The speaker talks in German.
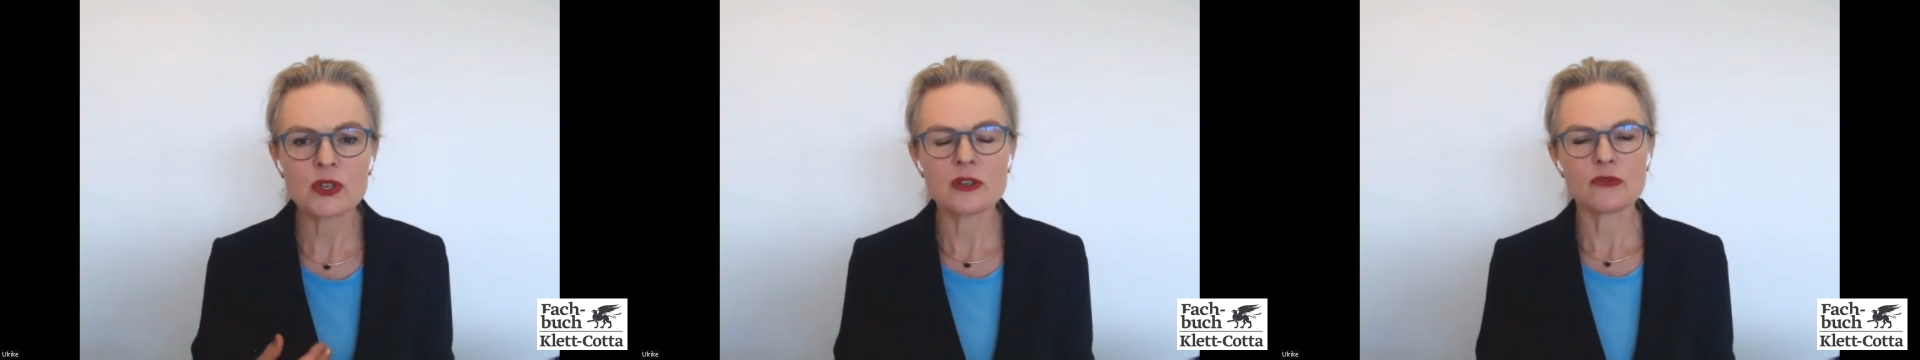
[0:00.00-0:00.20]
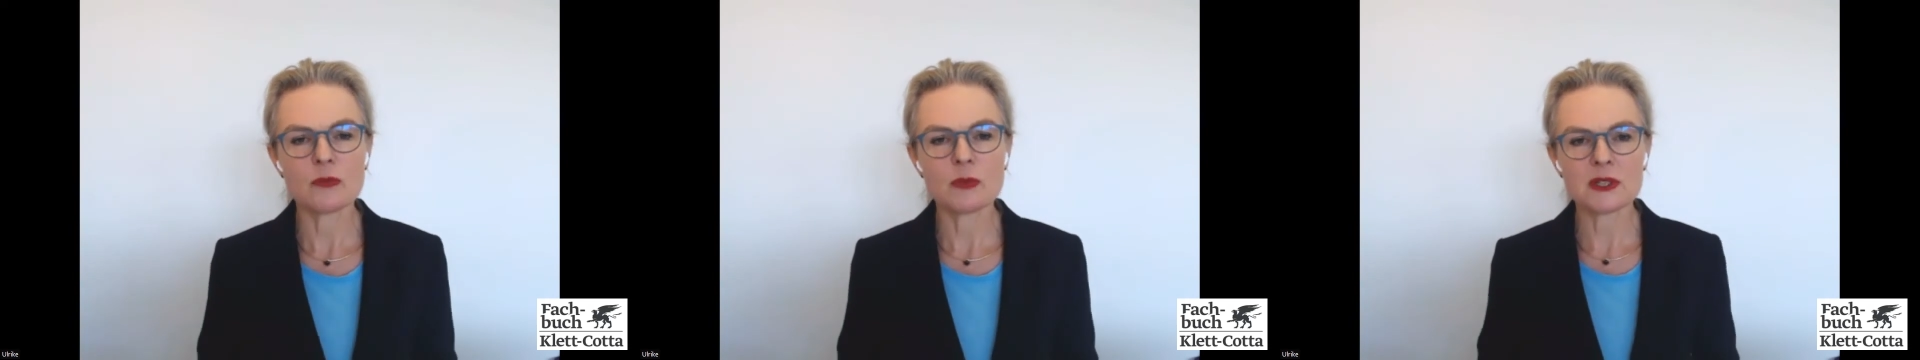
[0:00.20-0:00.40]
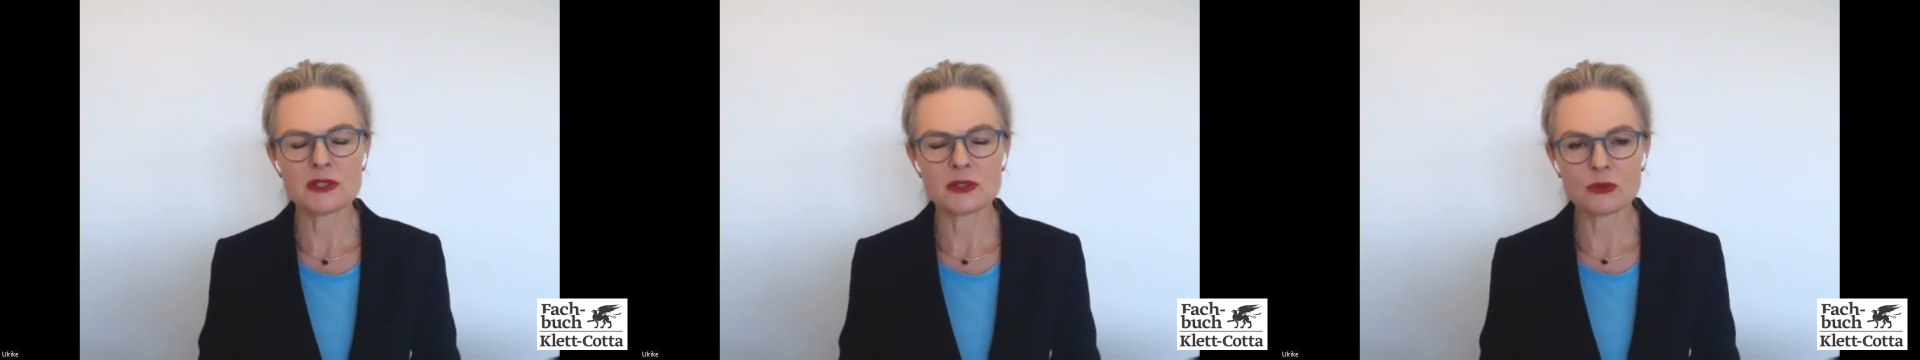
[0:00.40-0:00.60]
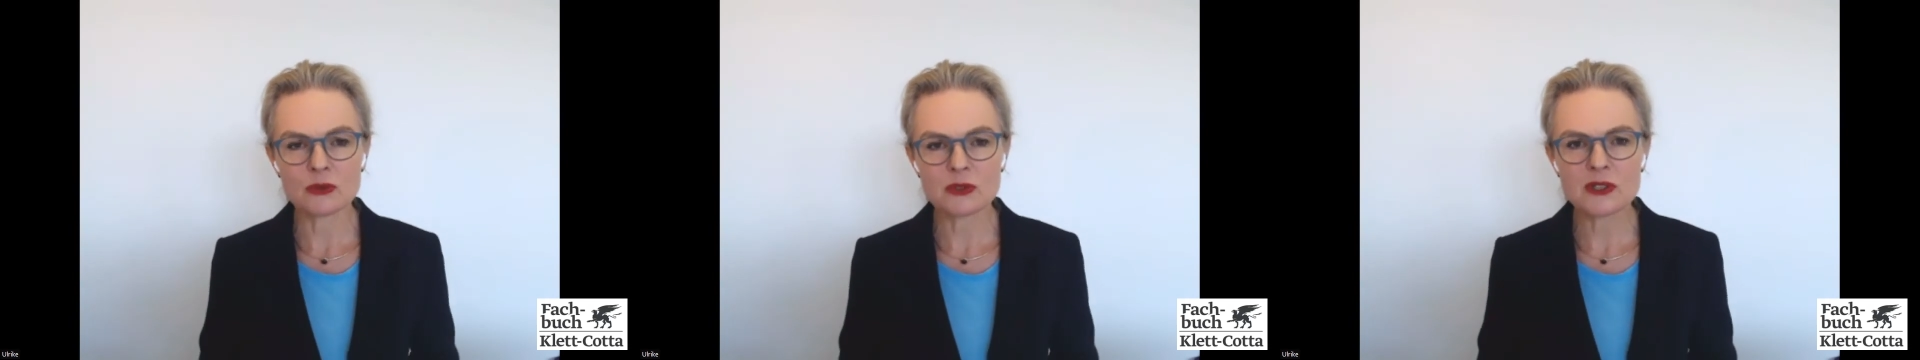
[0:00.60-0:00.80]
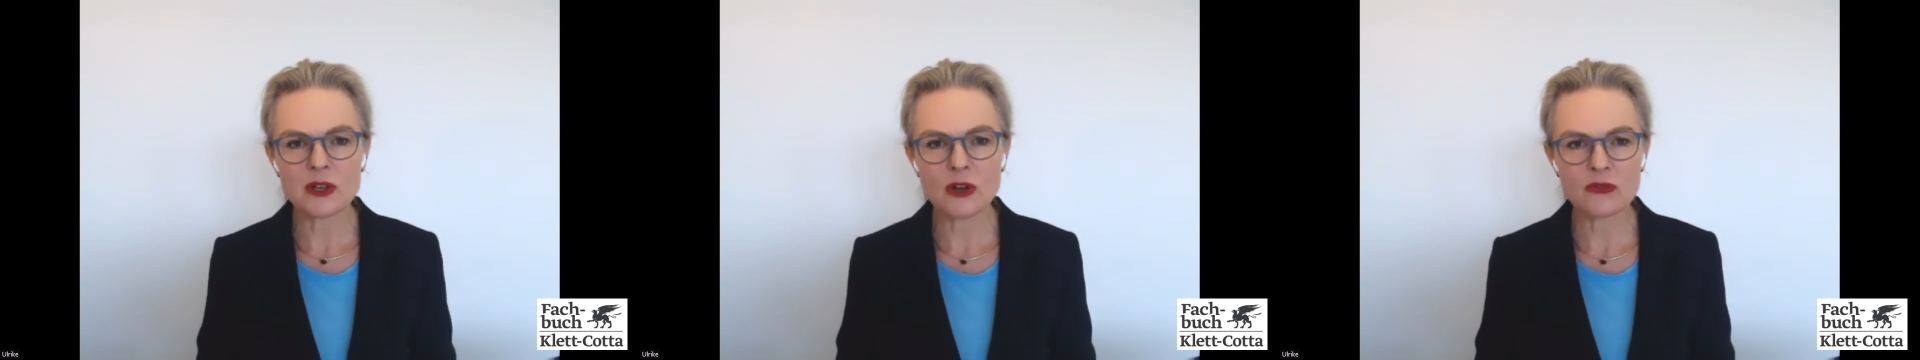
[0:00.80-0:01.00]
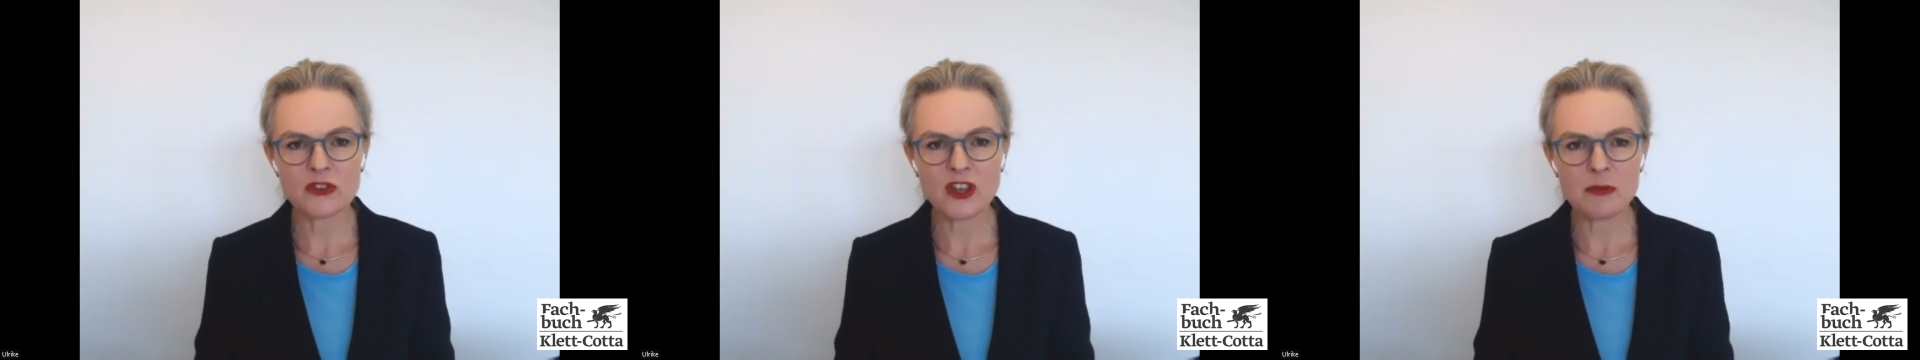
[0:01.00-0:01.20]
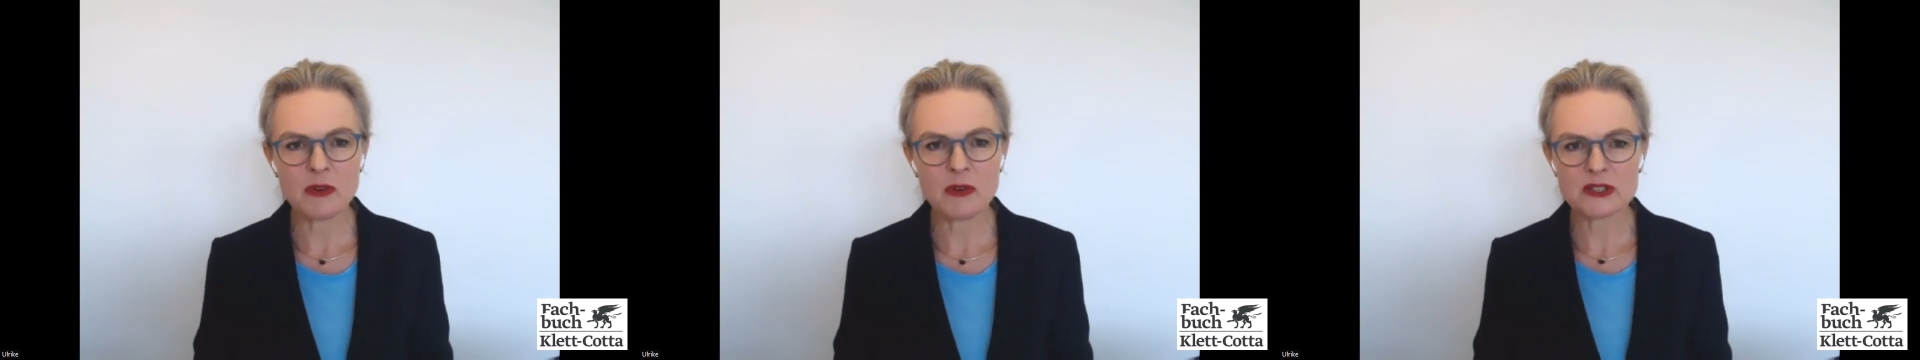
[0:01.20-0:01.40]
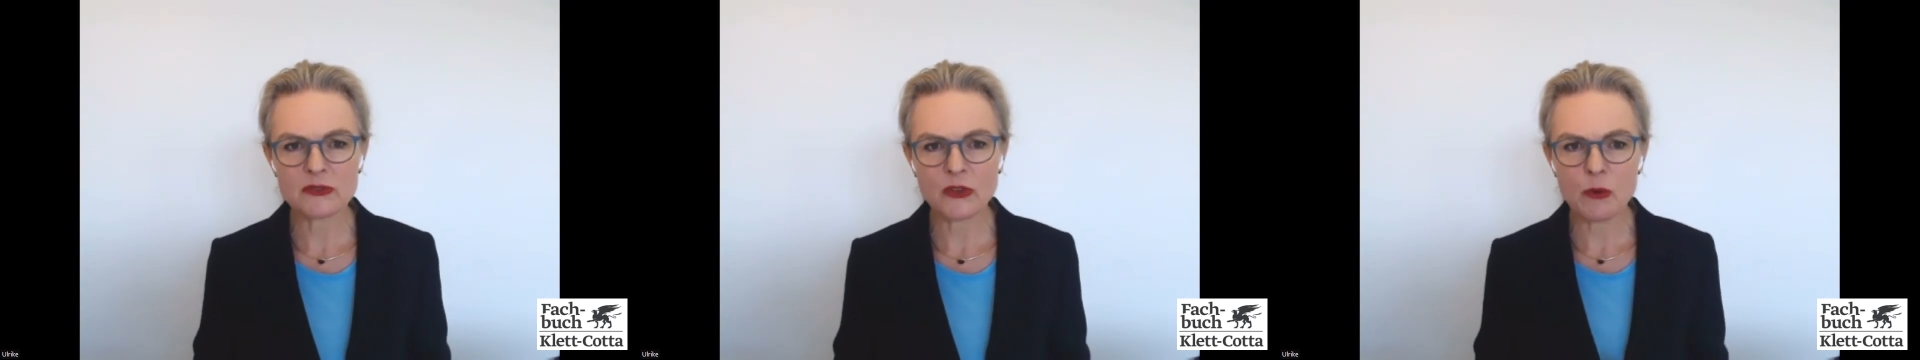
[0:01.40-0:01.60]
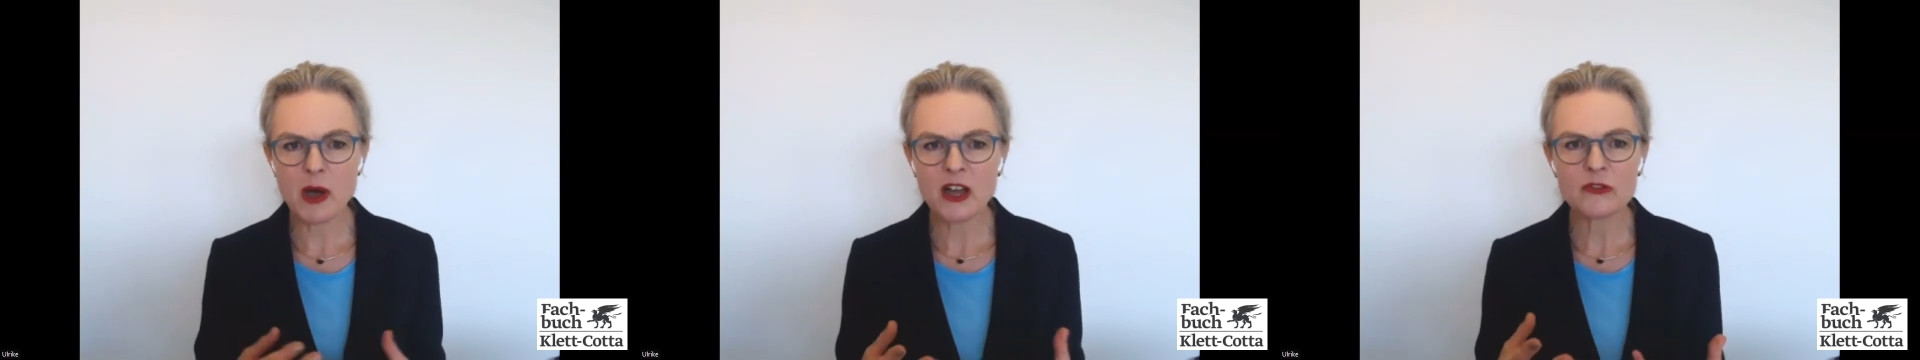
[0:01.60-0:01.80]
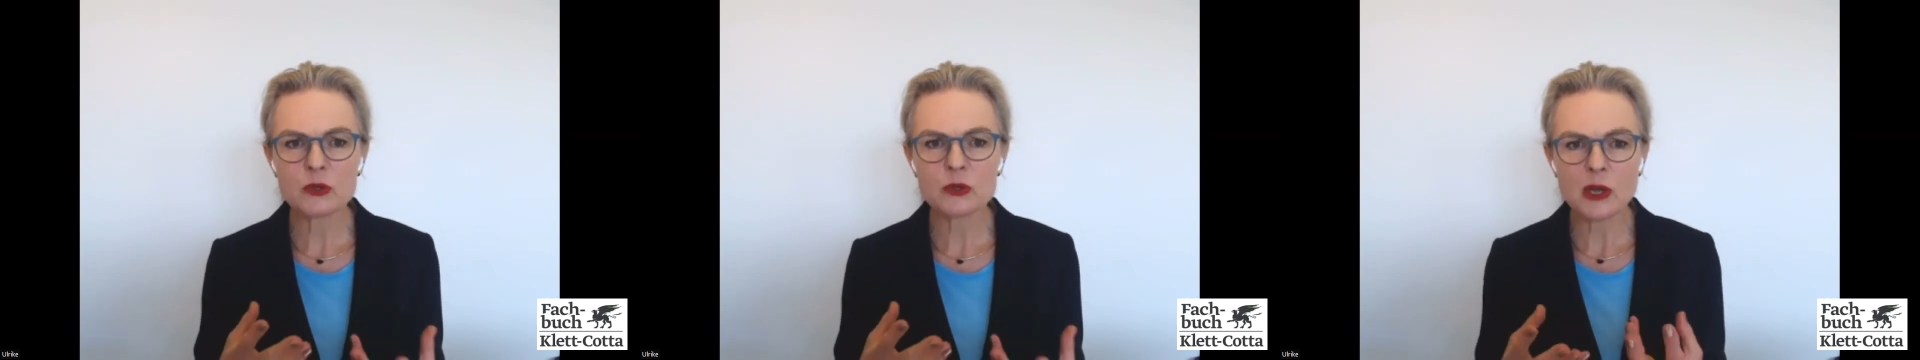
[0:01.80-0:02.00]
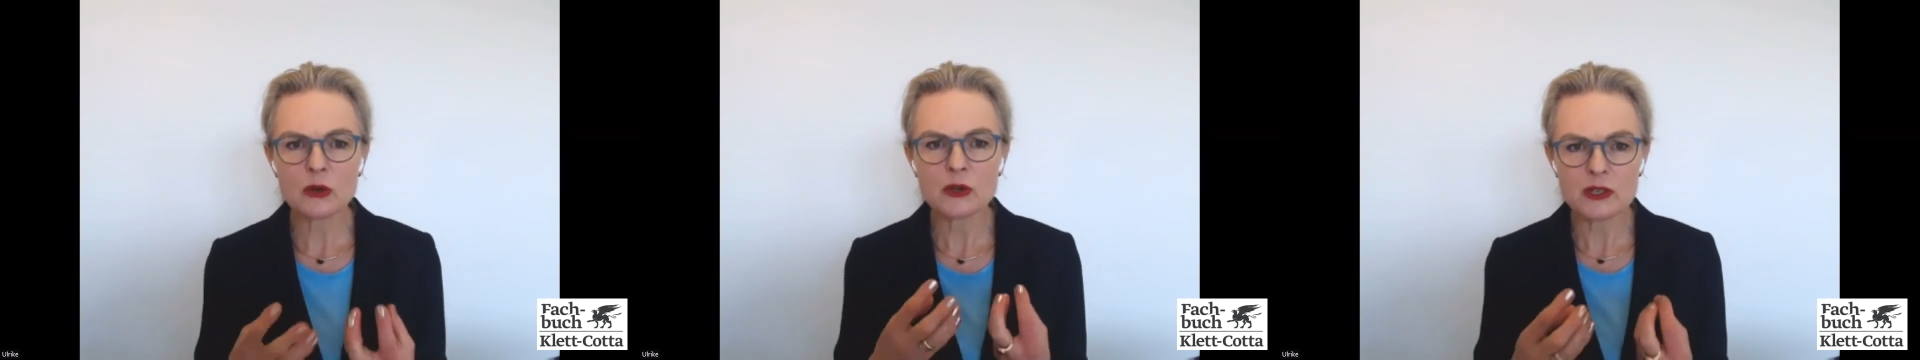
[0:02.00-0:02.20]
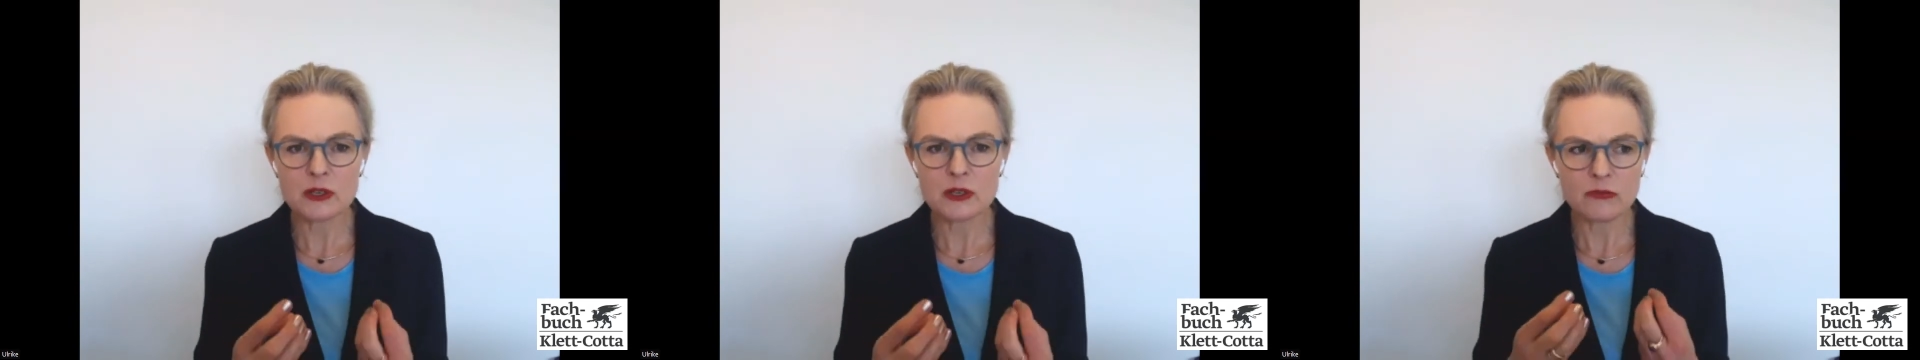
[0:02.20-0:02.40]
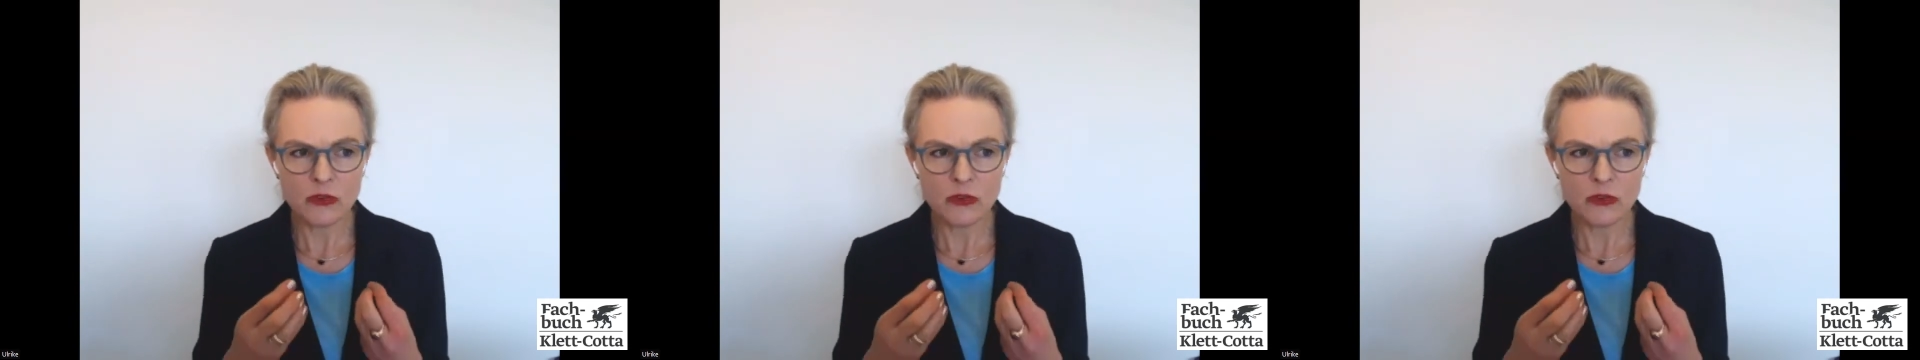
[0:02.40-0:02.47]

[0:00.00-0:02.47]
von Informationsaufnahme, was Marv und auch